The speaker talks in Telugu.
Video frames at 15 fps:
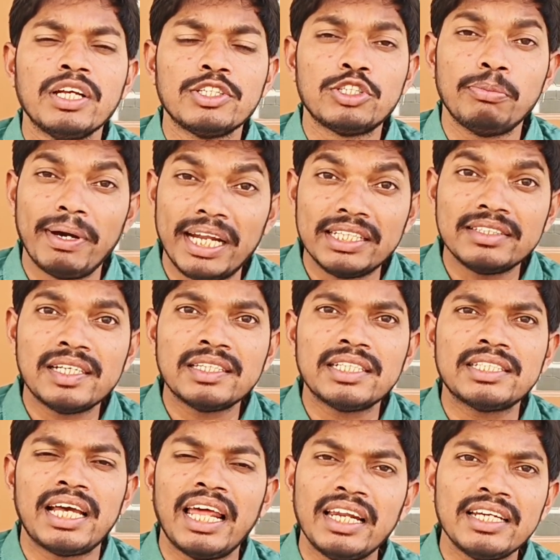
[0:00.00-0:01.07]
సో మరంతంత
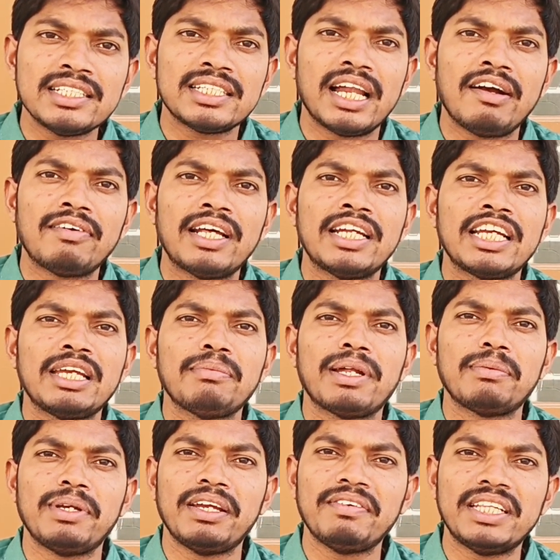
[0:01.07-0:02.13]
శాలరీస్ రావడానికి
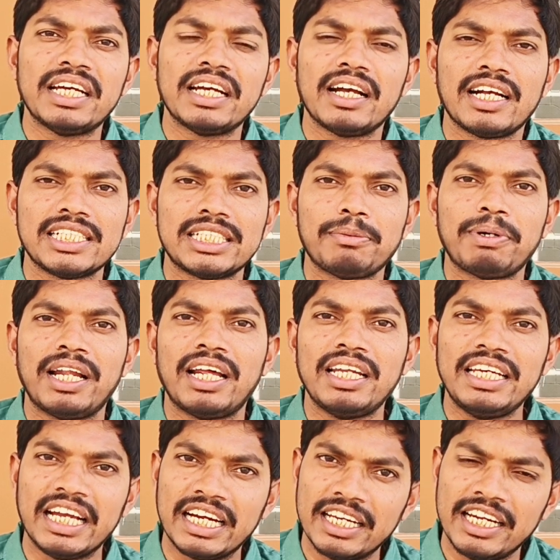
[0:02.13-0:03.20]
మనం ఏ విధంగా కష్టపడాలి
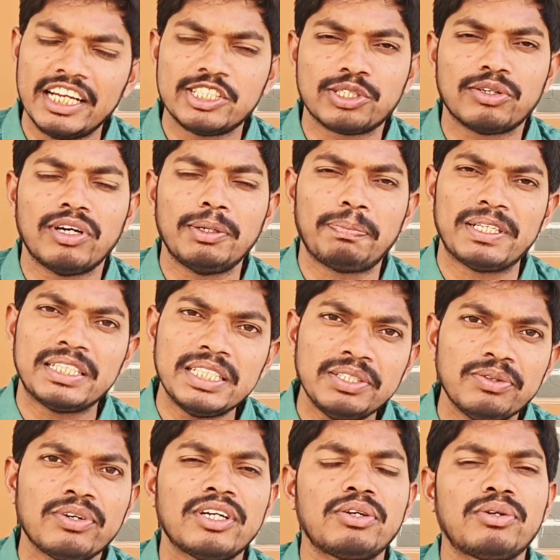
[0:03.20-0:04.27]
ఎక్కడ నేర్చుకోవాలి ప్రతి
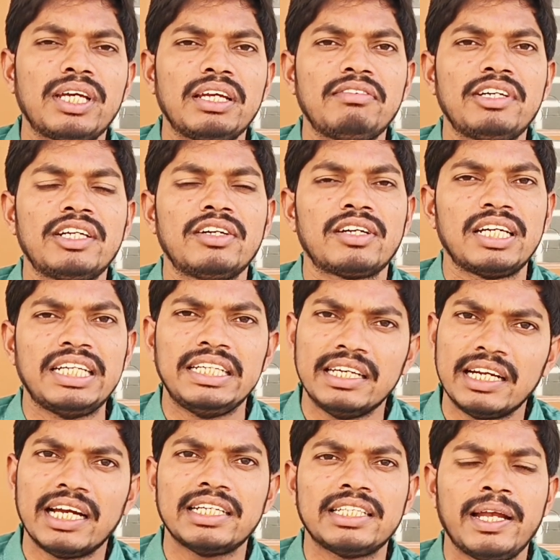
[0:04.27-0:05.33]
ఒక్కటి కూడా ఈ వీడియోలో
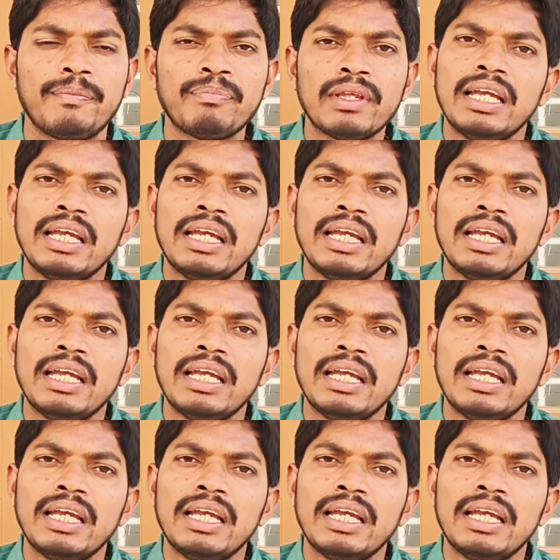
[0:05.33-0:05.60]
క్లియర్గా అయితే